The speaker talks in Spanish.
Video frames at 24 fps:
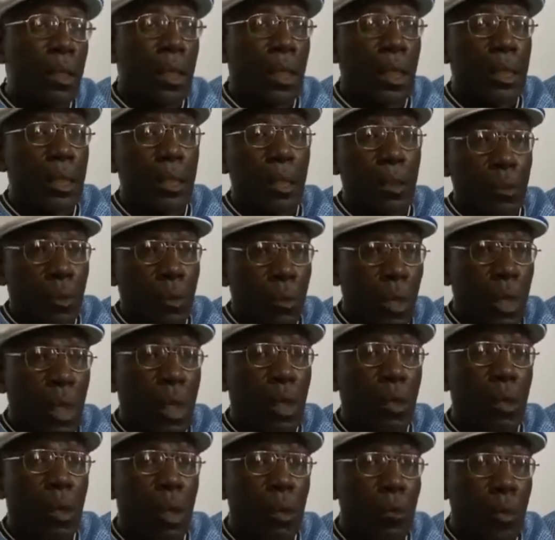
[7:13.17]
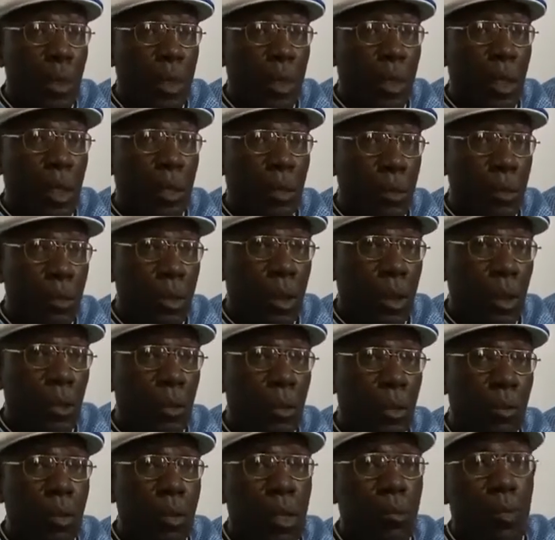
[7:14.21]
que según la, las investigaciones que
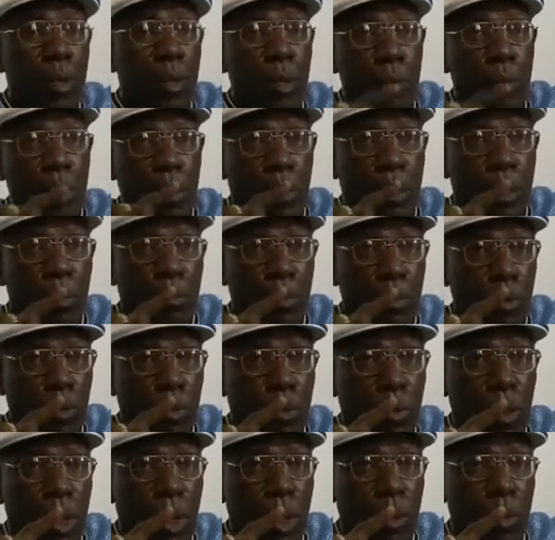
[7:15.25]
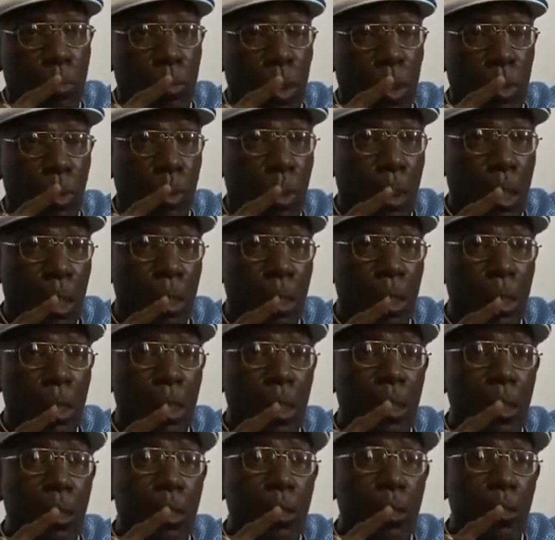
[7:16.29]
yo he hecho, el primero que tocó la tumbadora
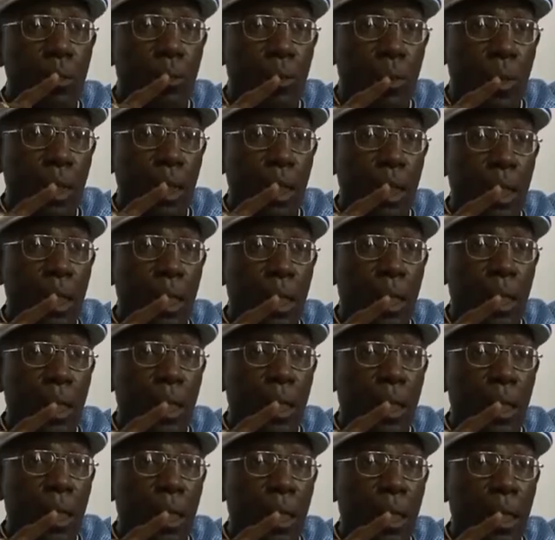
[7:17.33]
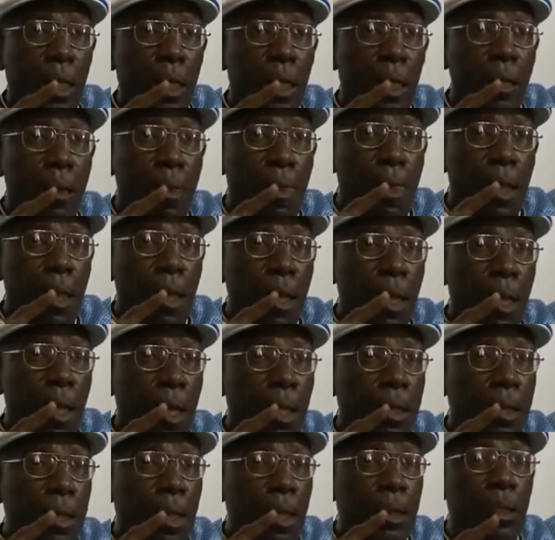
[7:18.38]
fue
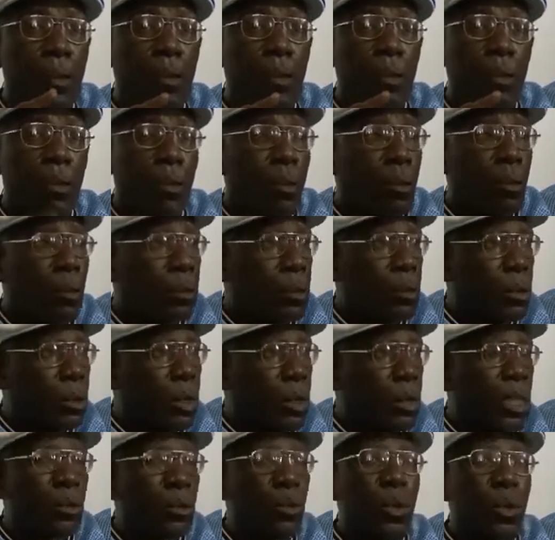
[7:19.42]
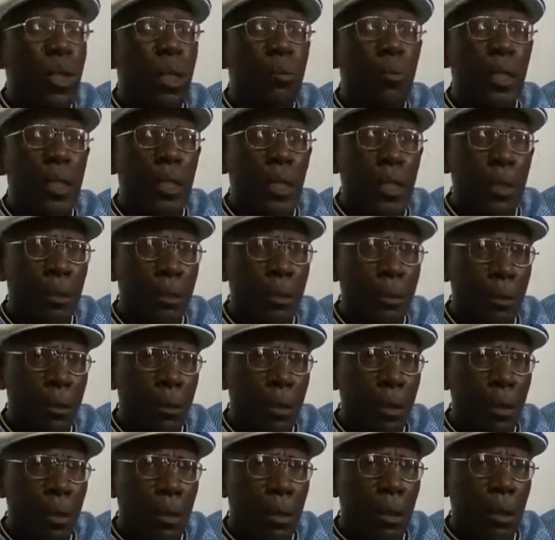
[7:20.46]
este niño, el Santo Ramírez
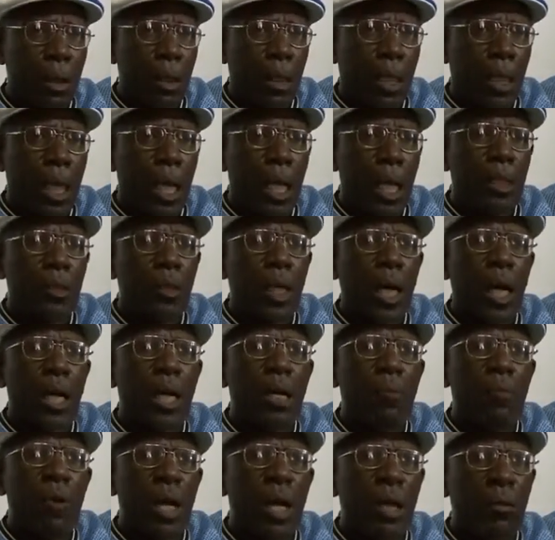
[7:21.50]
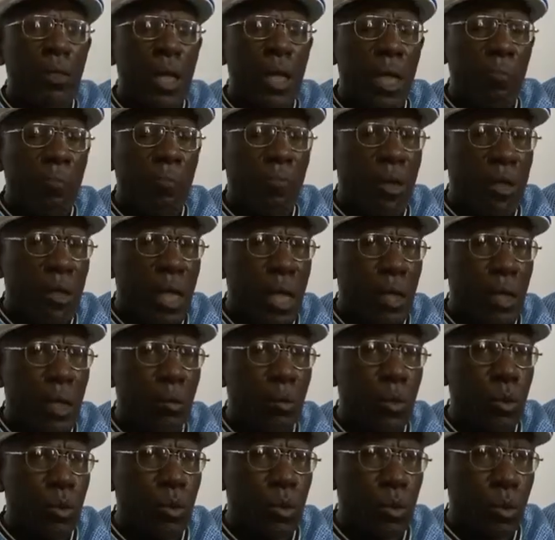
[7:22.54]
que era en Zagaré
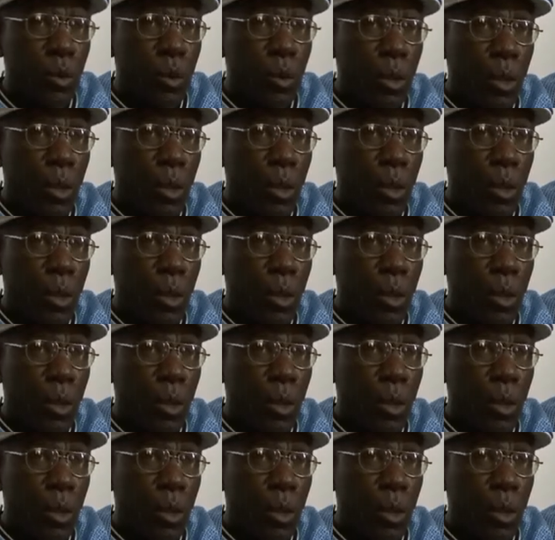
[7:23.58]
Sangrimoto.